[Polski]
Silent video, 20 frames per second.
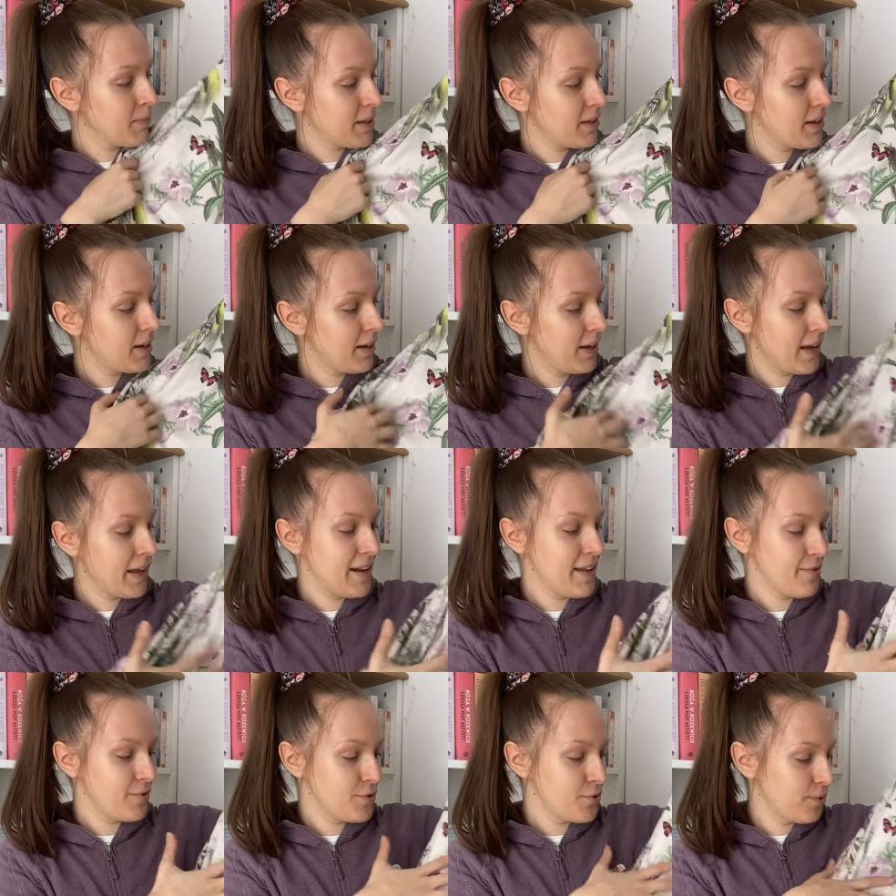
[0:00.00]

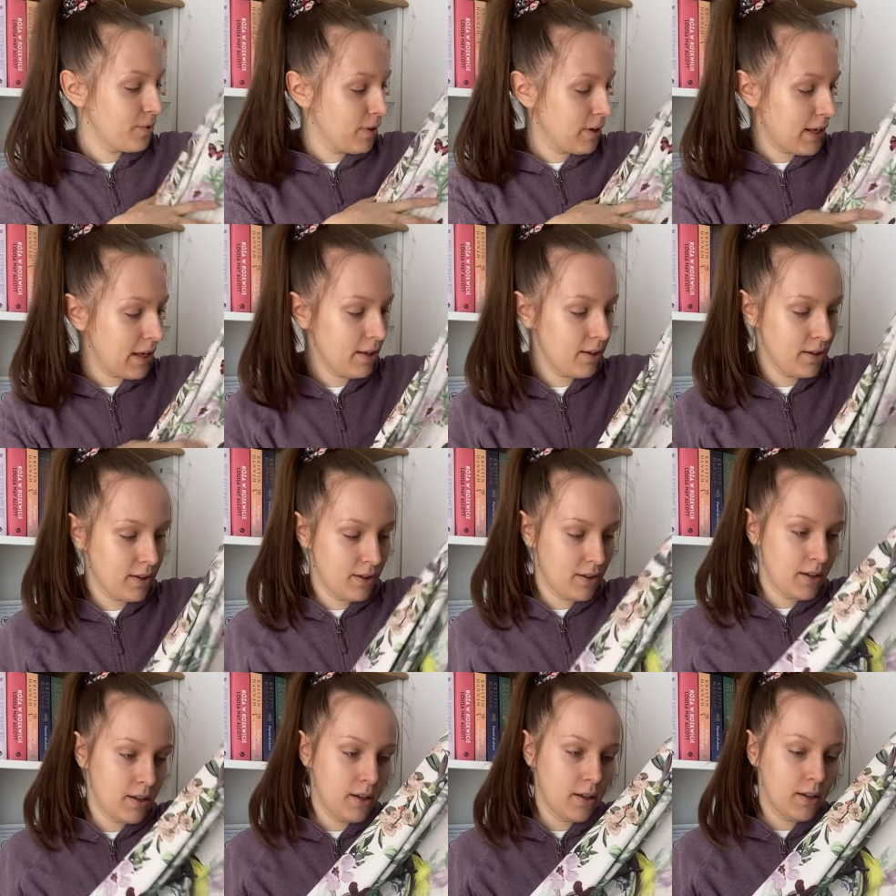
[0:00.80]
materiale w dżunglę,
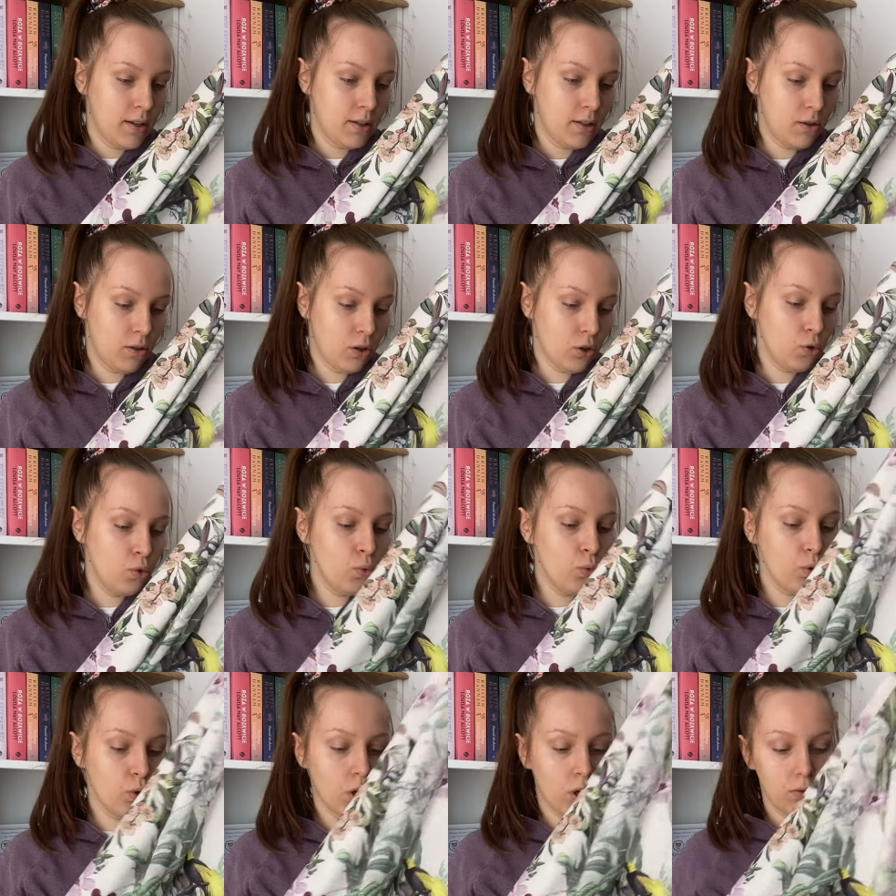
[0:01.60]
tylko
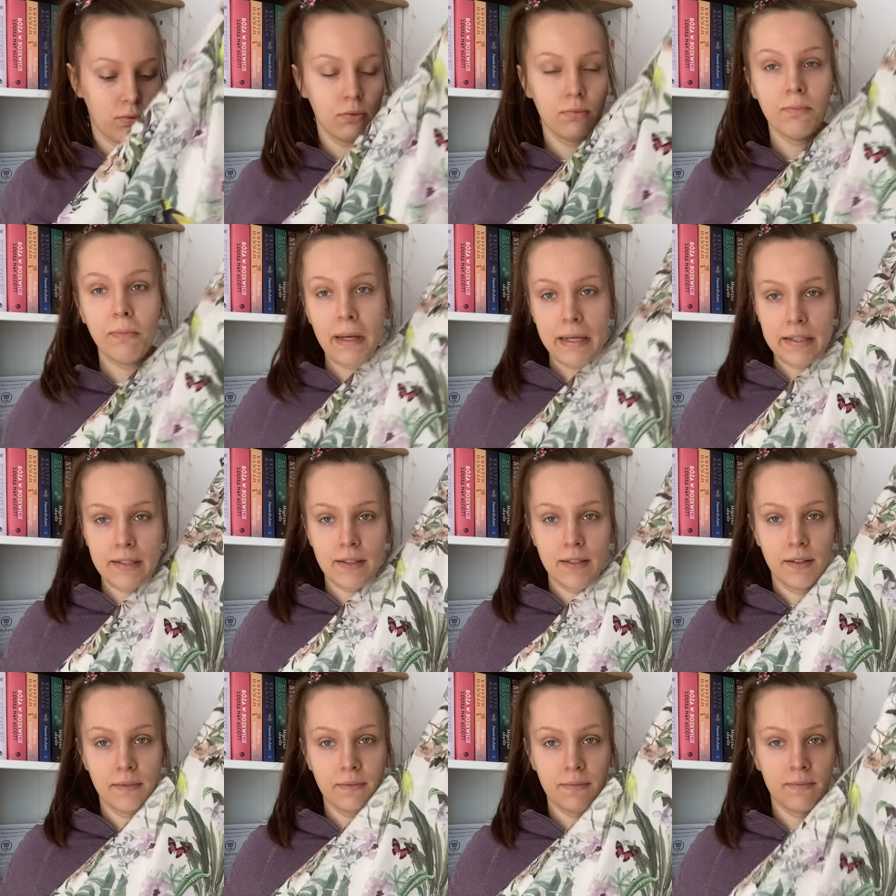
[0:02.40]
długą, w
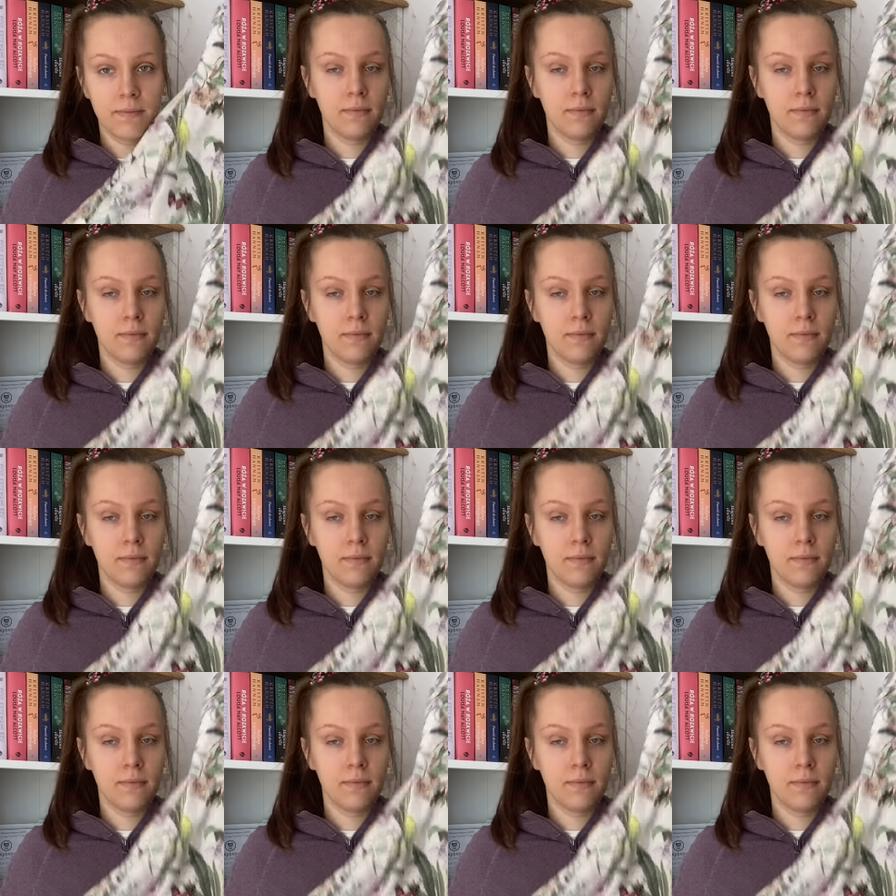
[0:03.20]
maxi.